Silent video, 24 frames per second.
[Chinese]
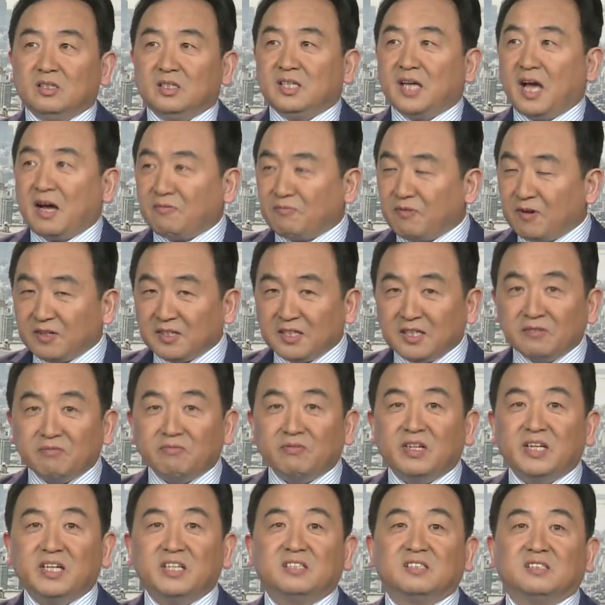阳奉阴
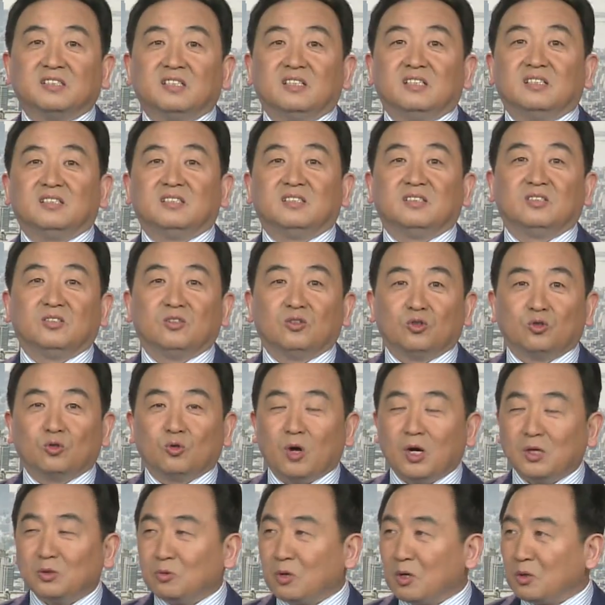违者，
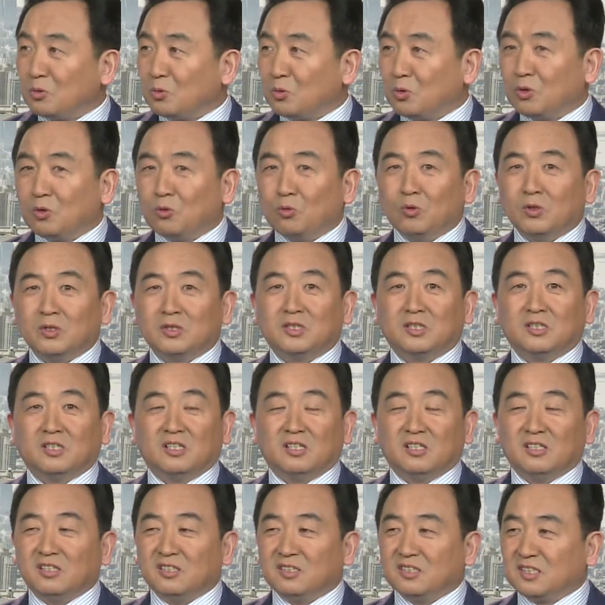团团伙伙者，
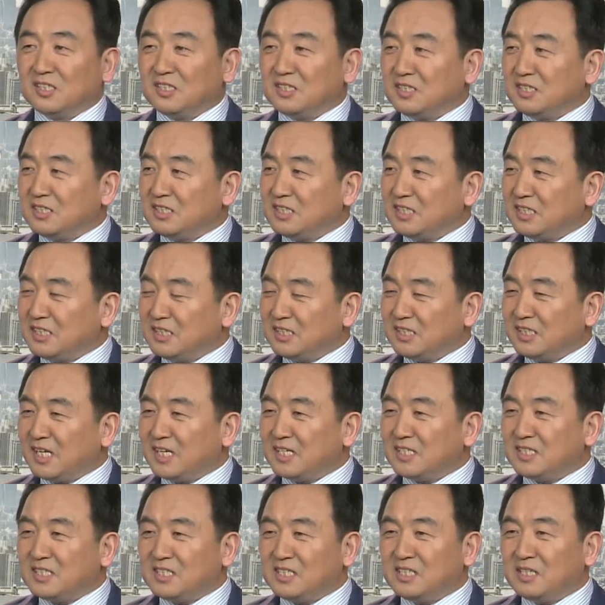跟今
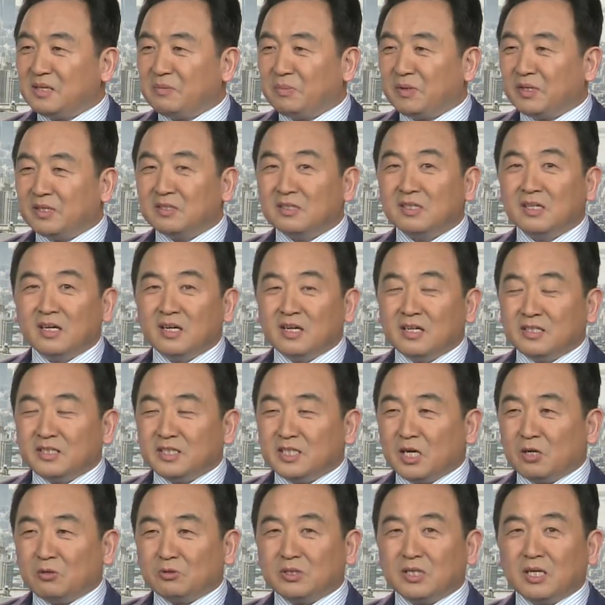天习近平
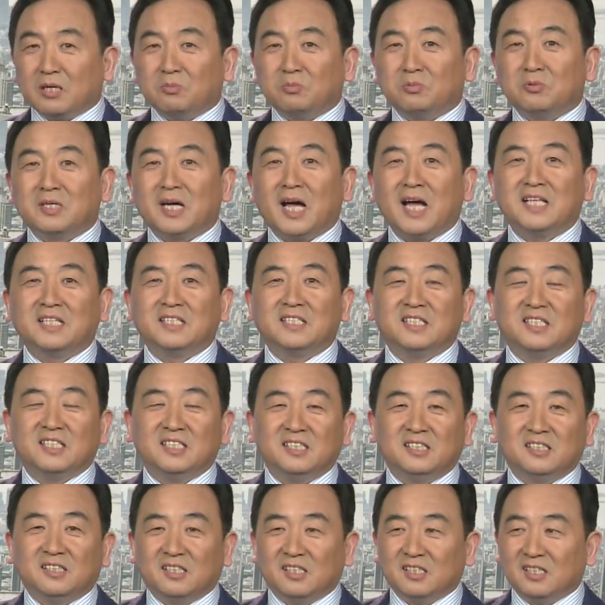脚尖不看
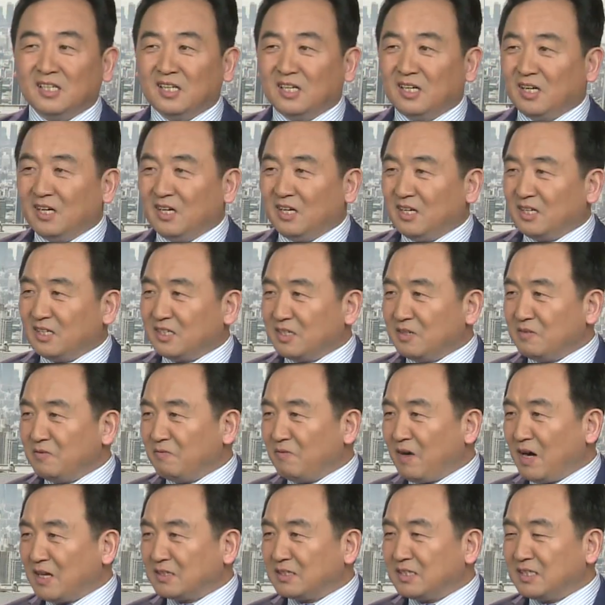齐者，
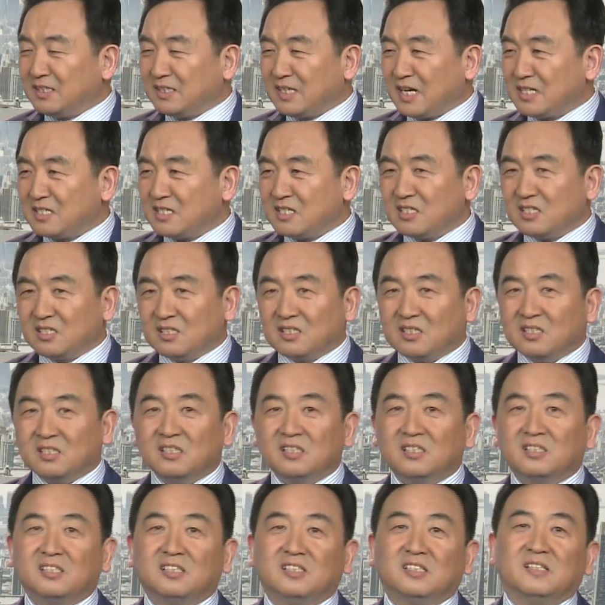跟王岐山死
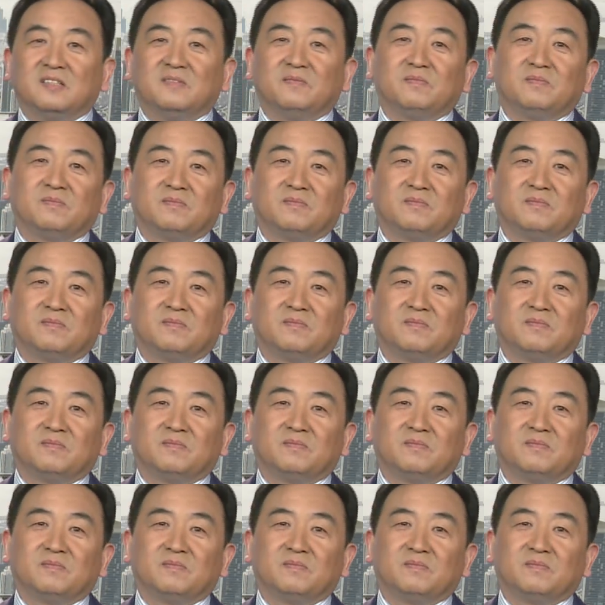磕的人，